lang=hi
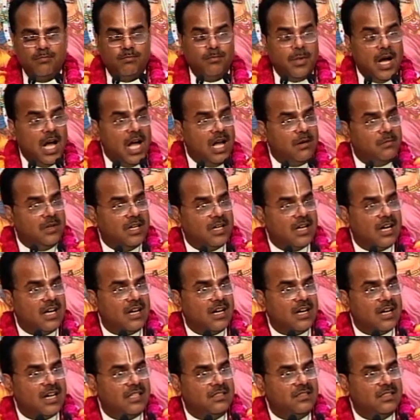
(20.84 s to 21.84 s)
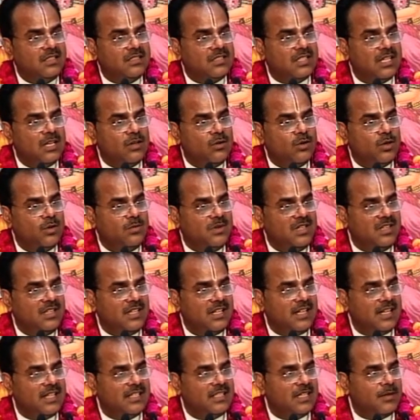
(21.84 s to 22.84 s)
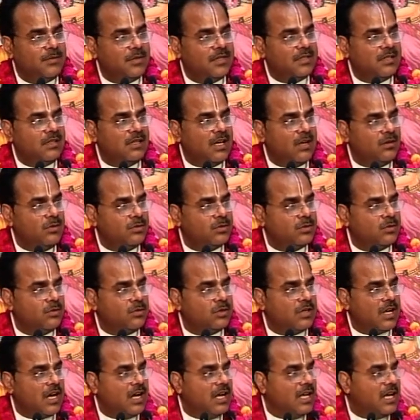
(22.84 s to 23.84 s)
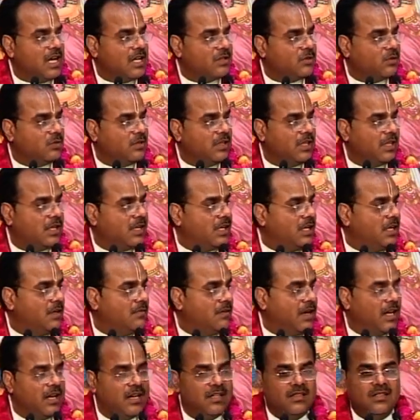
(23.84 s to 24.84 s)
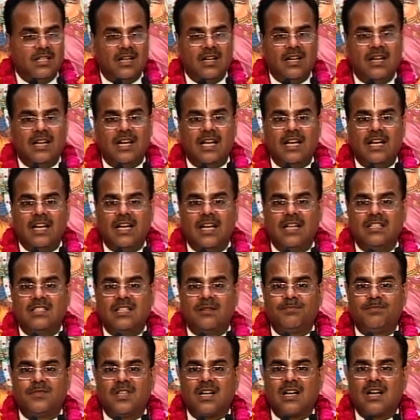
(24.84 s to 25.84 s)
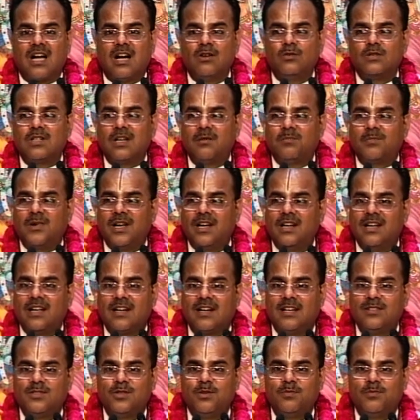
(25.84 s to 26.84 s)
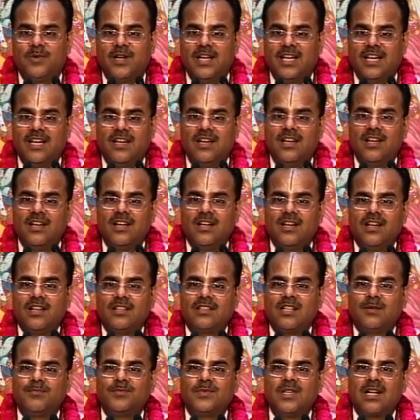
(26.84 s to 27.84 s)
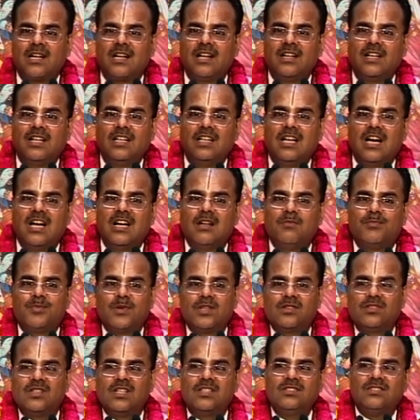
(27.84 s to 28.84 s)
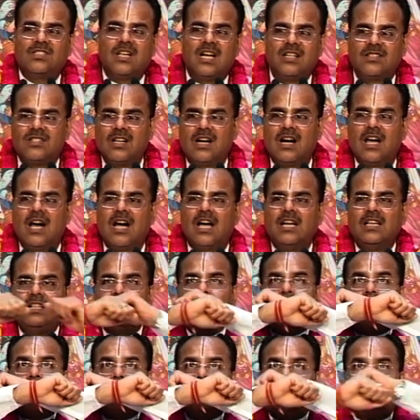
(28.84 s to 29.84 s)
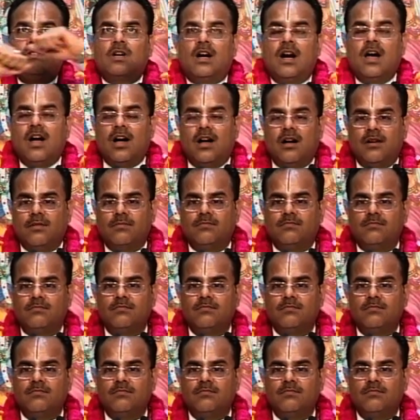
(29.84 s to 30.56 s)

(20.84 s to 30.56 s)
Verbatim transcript: बाम कर कंज से गोविंद ने जब धनुष उठाया तो देखने वाले दंग रह गए जब तक काऊ के पल्ले कछू पड़े तब तक कन्हैया ने प्रत्यंचा चढ़ाई और धड़ाम